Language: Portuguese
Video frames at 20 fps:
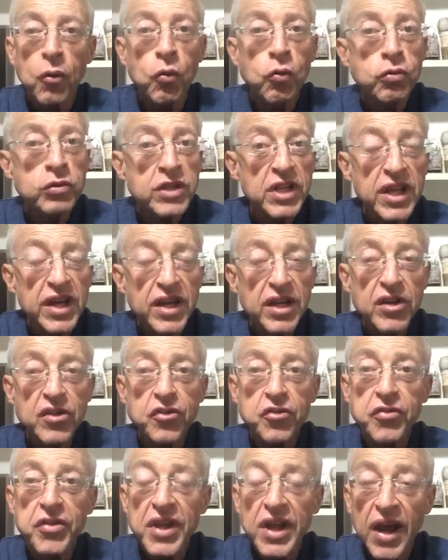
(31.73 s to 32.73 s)
Um
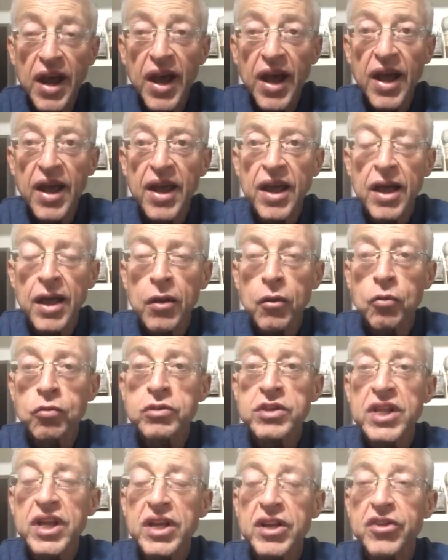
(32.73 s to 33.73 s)
deles virá,
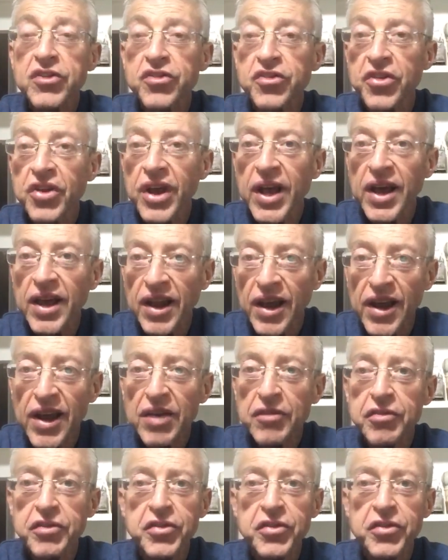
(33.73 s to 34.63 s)
um deles chegará,